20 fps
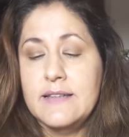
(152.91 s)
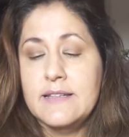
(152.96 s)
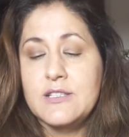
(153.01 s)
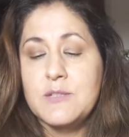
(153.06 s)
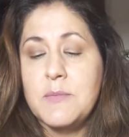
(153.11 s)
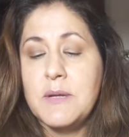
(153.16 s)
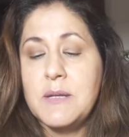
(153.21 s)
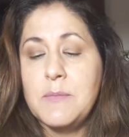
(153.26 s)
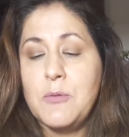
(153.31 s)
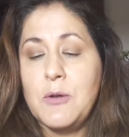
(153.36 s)

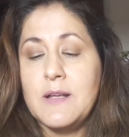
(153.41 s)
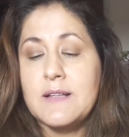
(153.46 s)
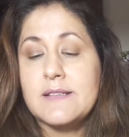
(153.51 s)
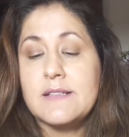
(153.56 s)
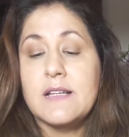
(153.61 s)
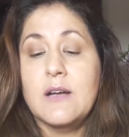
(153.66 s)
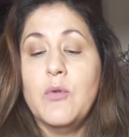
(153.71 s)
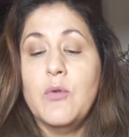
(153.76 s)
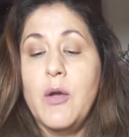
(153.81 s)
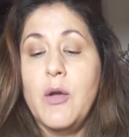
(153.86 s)
de
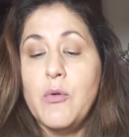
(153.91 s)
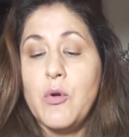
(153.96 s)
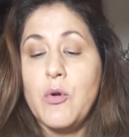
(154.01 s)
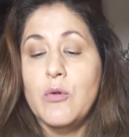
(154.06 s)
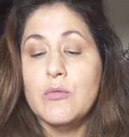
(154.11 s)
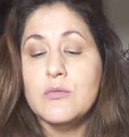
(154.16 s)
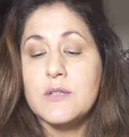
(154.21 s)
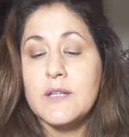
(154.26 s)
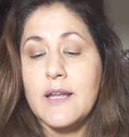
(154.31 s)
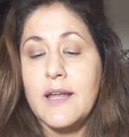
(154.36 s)
manipulação, eu
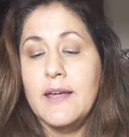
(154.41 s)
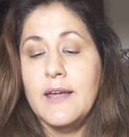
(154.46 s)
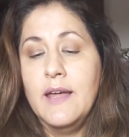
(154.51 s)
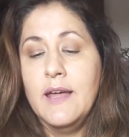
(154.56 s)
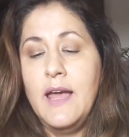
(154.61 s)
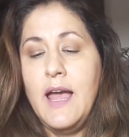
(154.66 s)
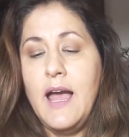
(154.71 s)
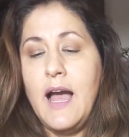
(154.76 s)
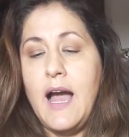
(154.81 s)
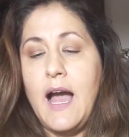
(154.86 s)
encontrei
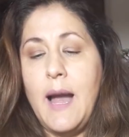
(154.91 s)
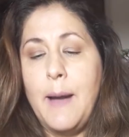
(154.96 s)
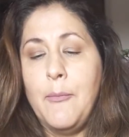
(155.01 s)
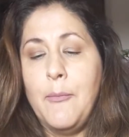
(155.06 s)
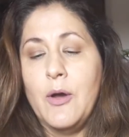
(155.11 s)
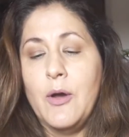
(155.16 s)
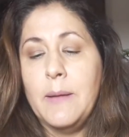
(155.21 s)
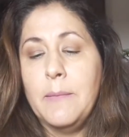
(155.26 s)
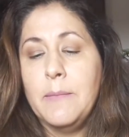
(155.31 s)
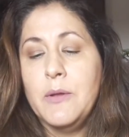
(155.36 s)
a
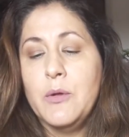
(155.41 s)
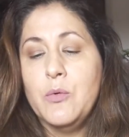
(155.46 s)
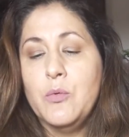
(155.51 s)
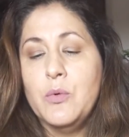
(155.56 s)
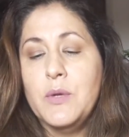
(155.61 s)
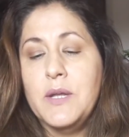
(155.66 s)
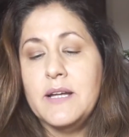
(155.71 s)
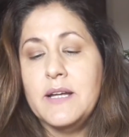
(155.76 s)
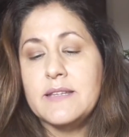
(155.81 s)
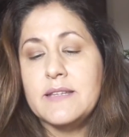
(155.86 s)
Amora
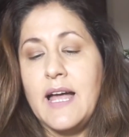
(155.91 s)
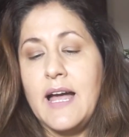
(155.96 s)
Miura